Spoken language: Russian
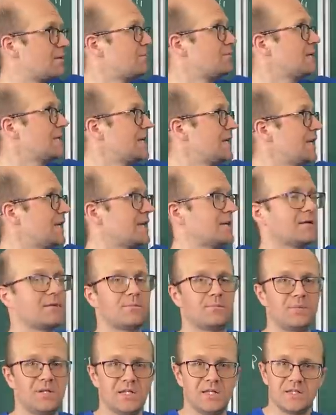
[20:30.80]
бы мне
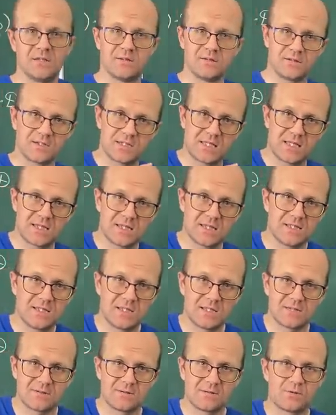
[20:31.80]
при заданных
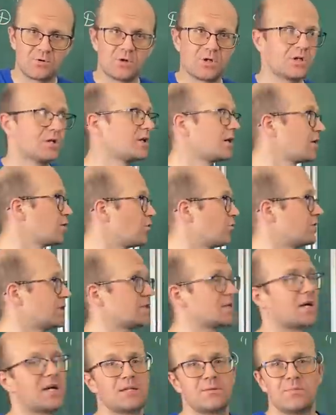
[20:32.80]
действиях других игроков
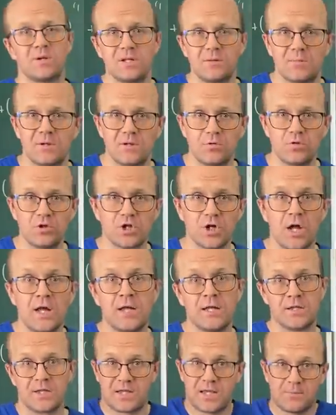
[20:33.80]
искать было бы лучше,
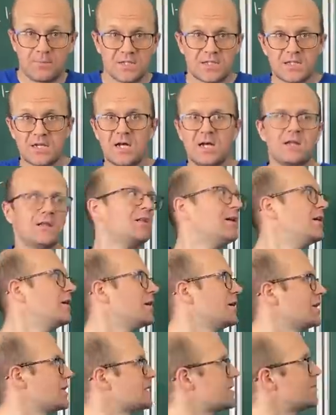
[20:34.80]
так я бы искал.
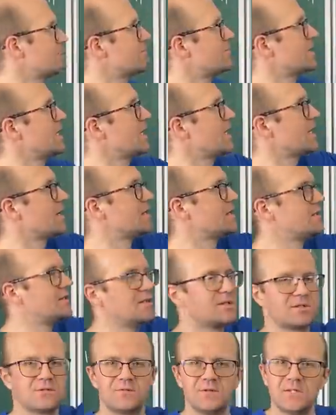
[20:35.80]
Если бы мне
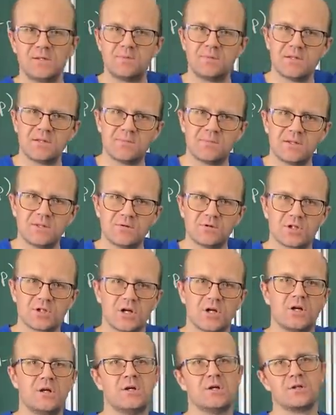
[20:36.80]
делать вид было бы
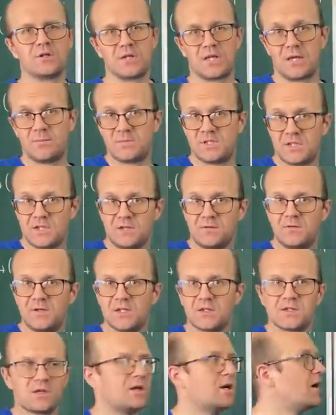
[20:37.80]
лучше, так я бы делал
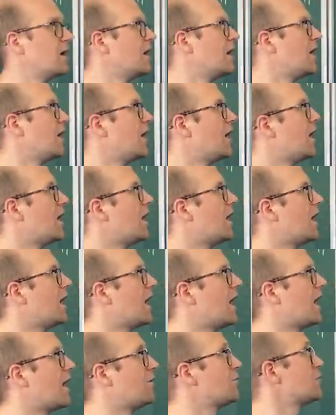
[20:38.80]
вид.
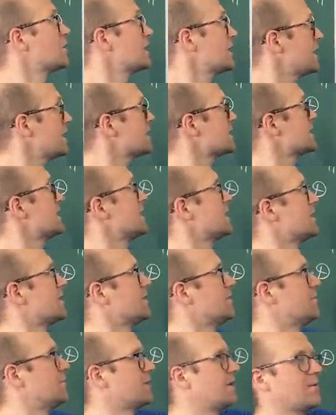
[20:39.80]
А вот
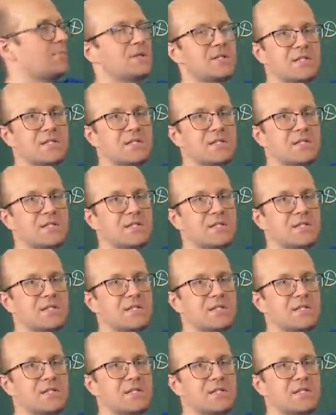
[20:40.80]
если мне